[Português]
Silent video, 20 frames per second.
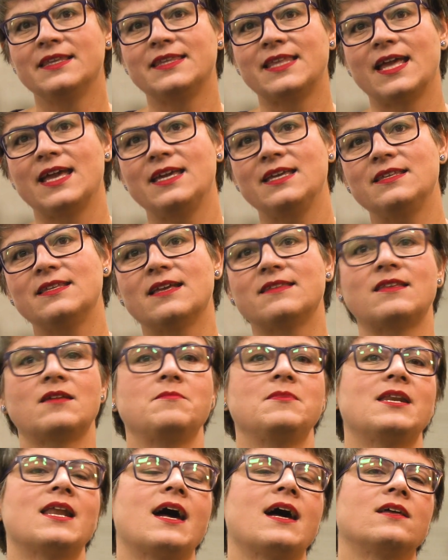têm
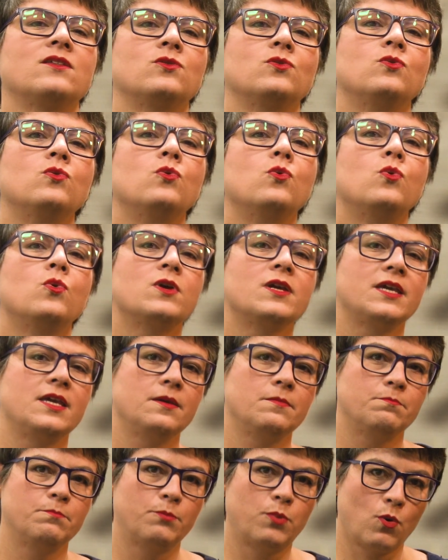determinado o
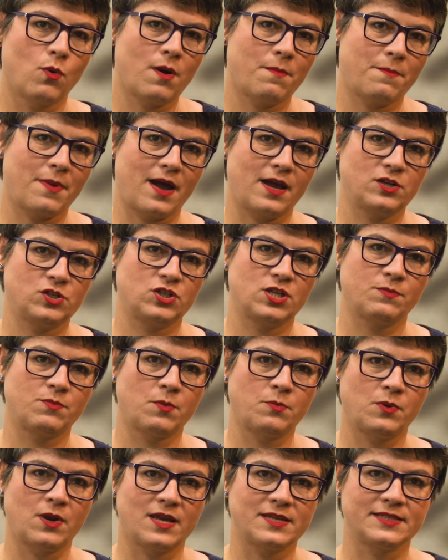que boa parte da
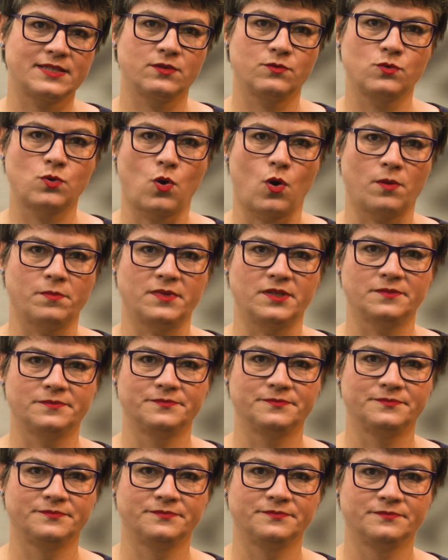população come.
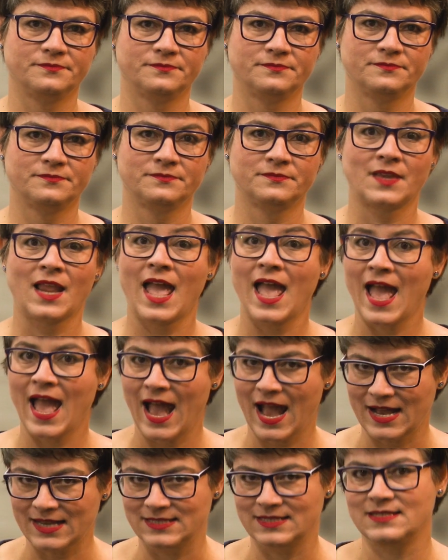
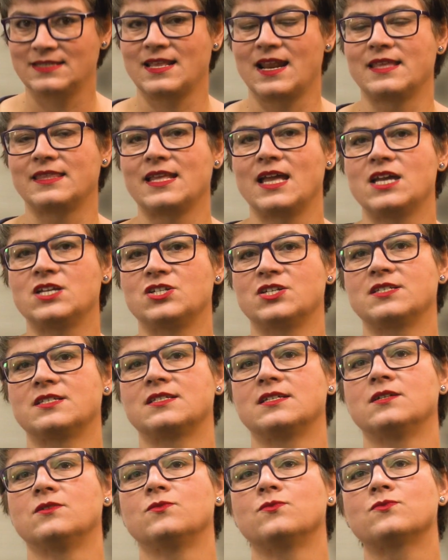As estratégias
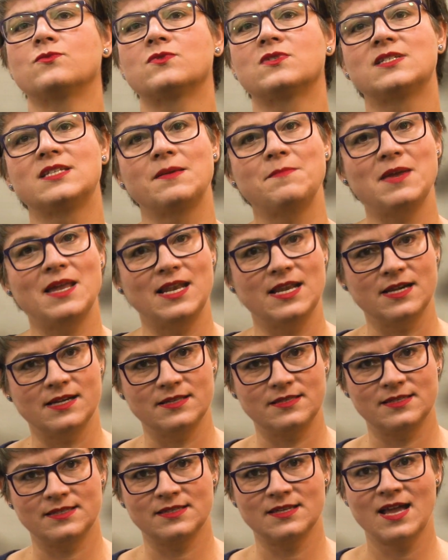são
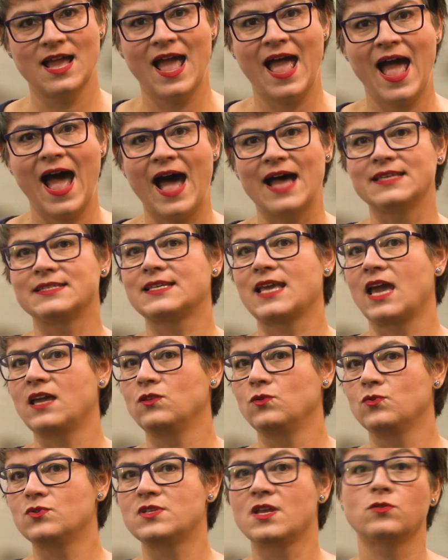semelhantes às que a
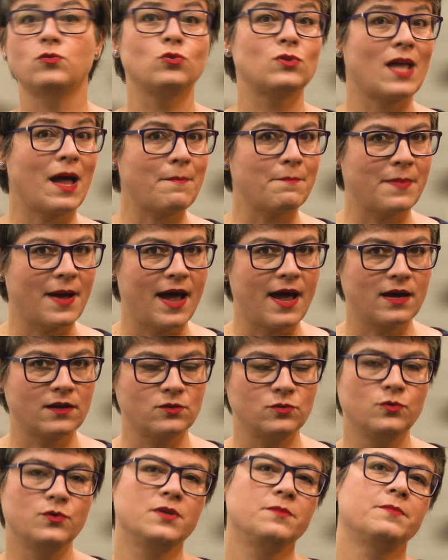indústria do
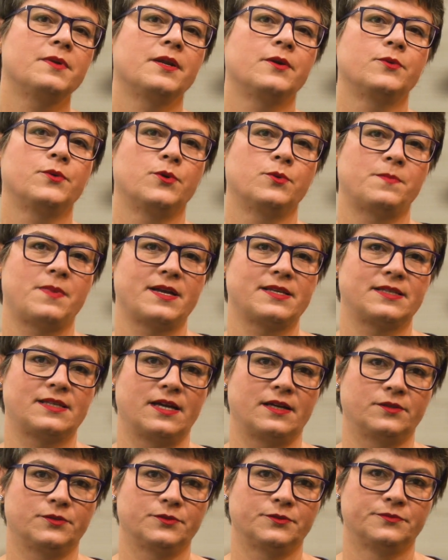tabaco empregou no
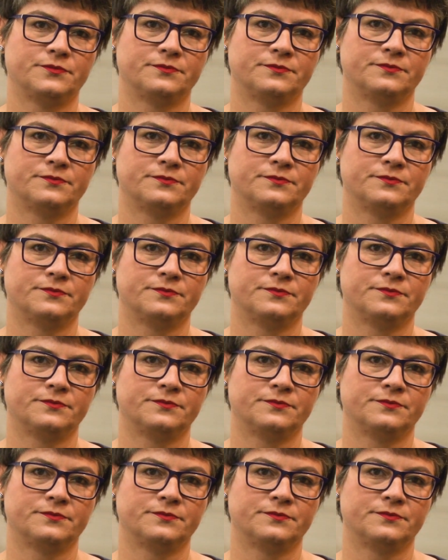passado.